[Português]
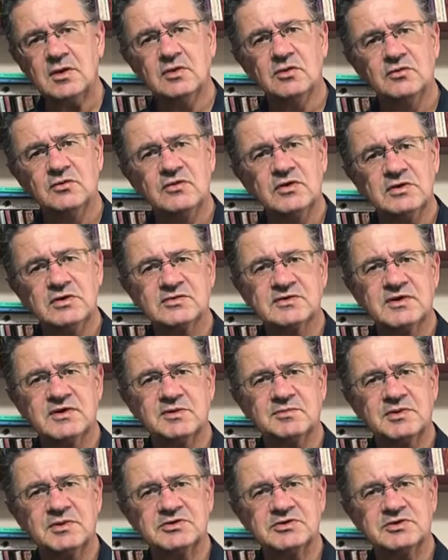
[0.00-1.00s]
o vírus da
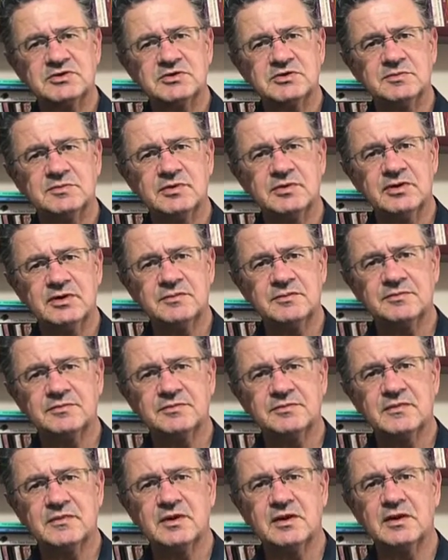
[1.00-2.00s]
hepatite B
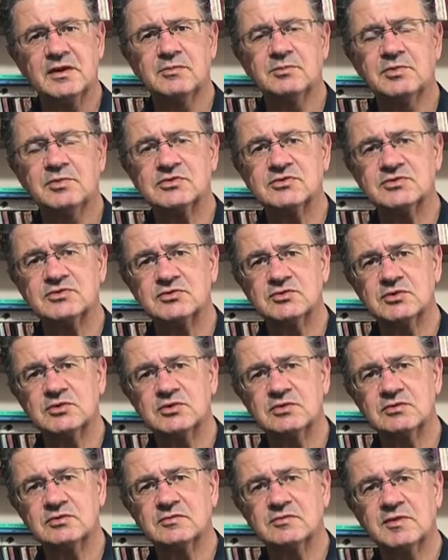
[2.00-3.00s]
ele
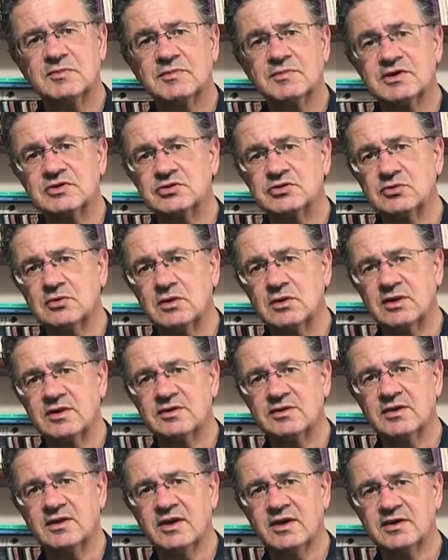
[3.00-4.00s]
possui uma
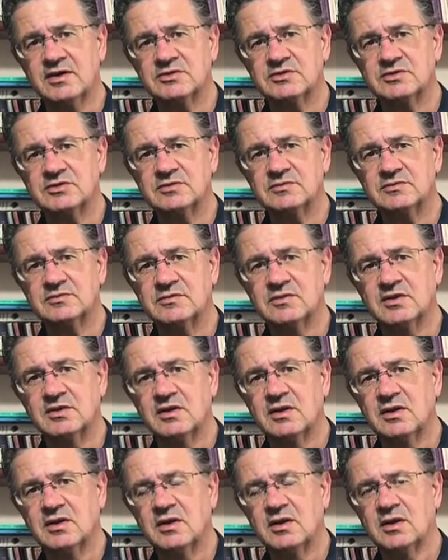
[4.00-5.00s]
particularidade.
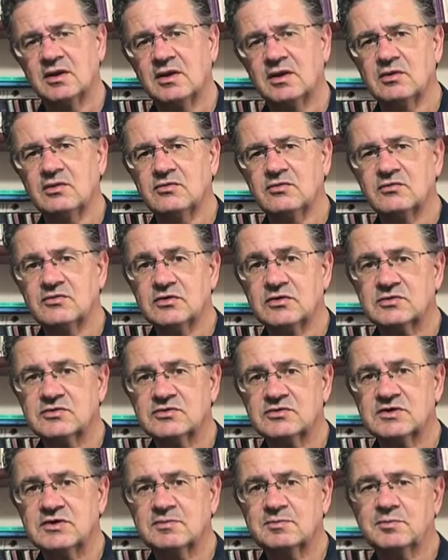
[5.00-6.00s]
É um
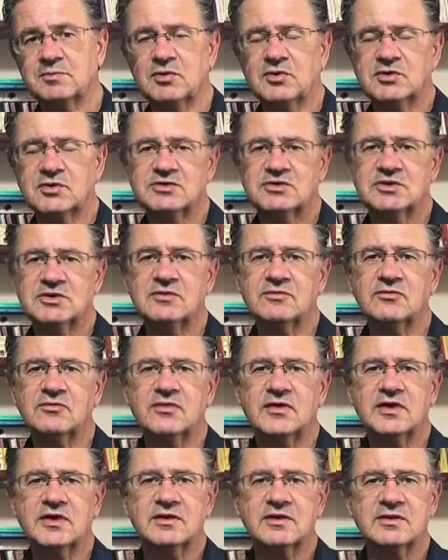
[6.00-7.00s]
vírus que pode
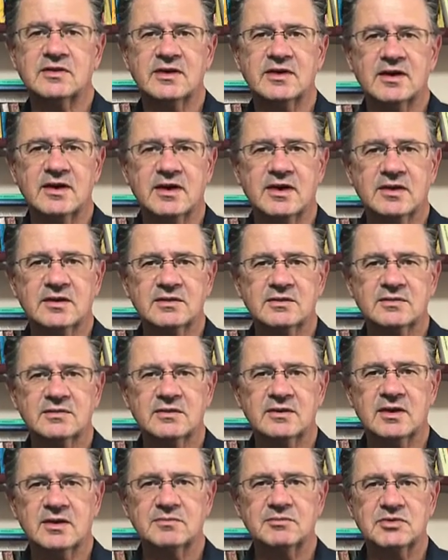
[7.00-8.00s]
infectar
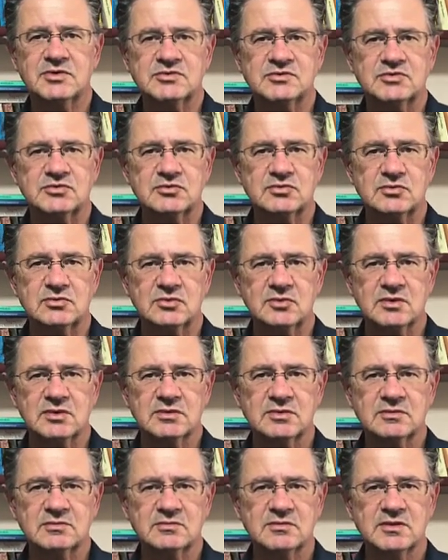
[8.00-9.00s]
a
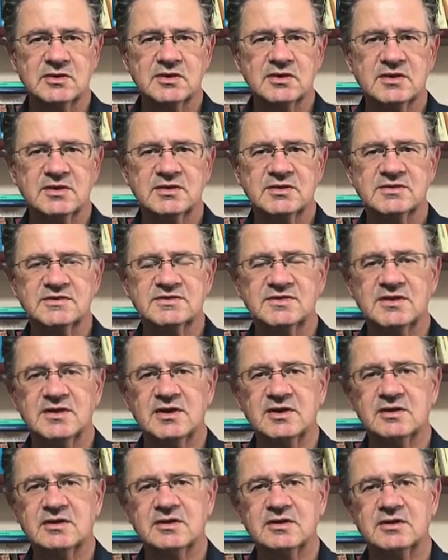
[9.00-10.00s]
pessoa
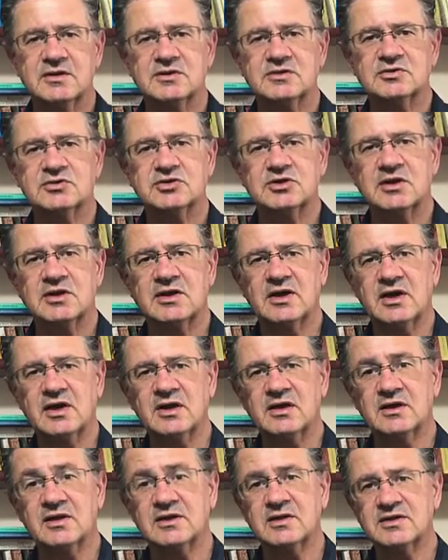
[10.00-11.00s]
sem
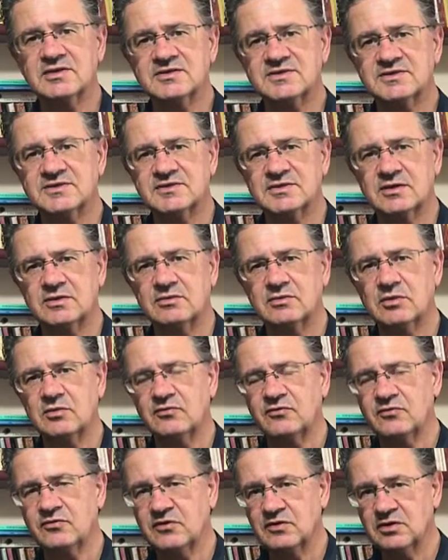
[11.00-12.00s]
gerar agressão ao
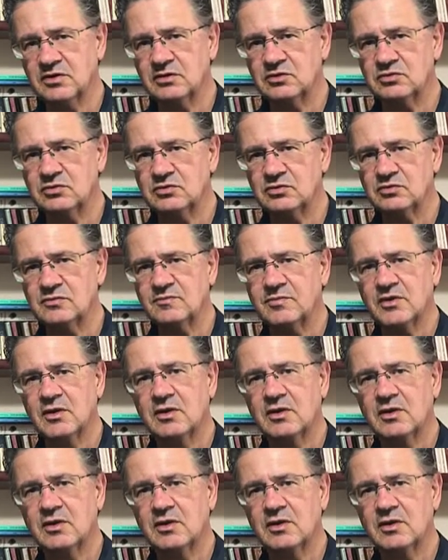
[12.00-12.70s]
fígado,